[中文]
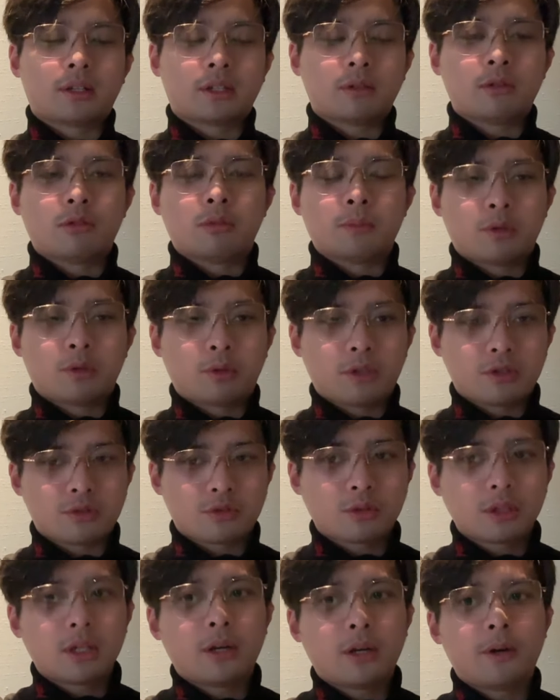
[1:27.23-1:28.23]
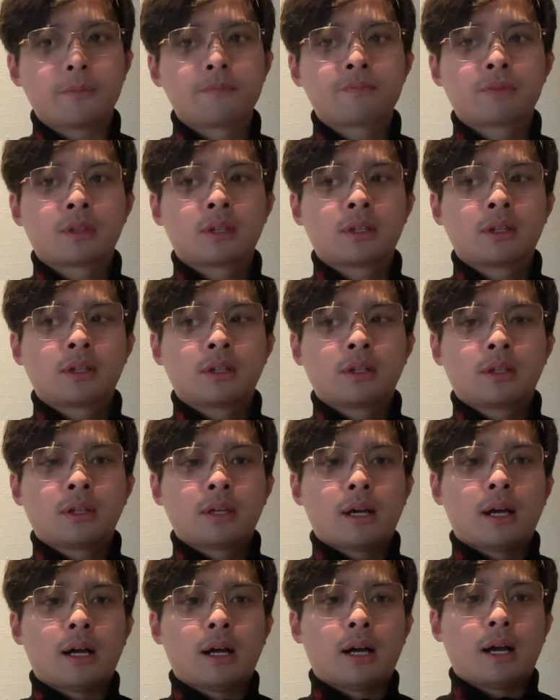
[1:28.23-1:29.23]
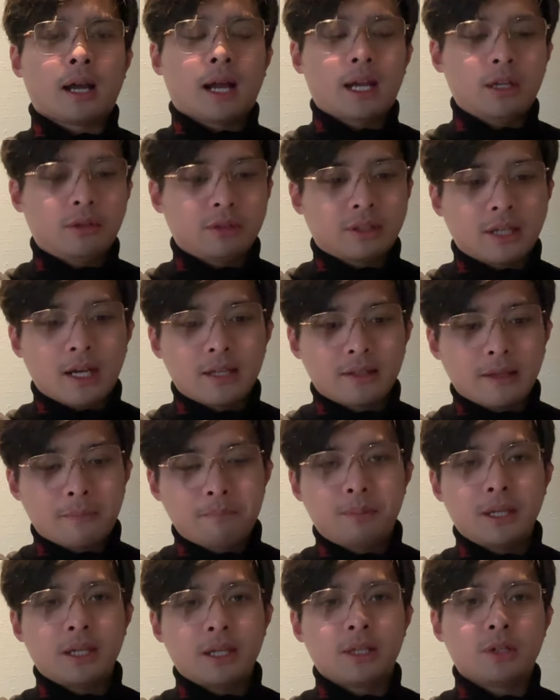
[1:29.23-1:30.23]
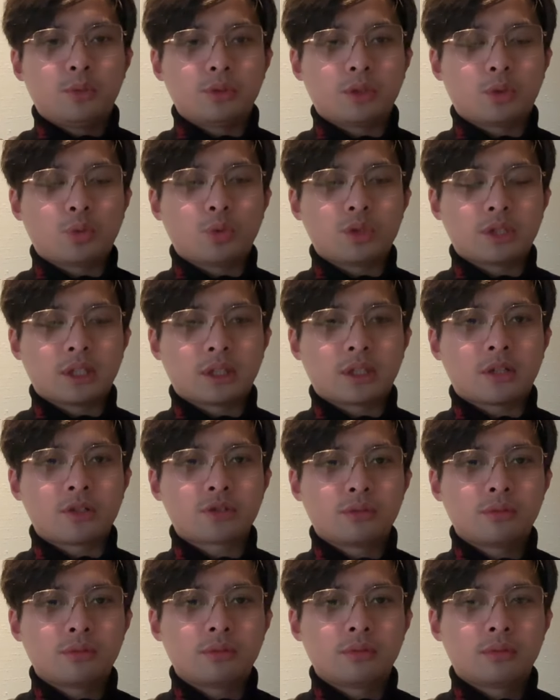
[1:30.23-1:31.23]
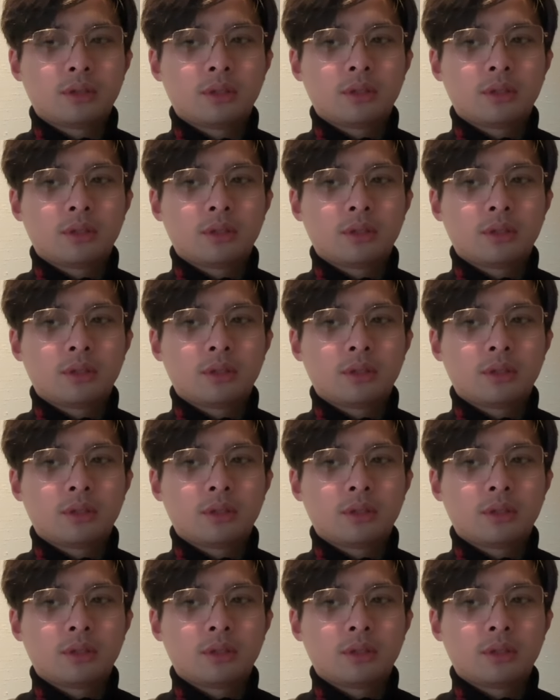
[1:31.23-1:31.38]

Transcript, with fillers: 等会我们会说到，啊，还有他在并购的过程当中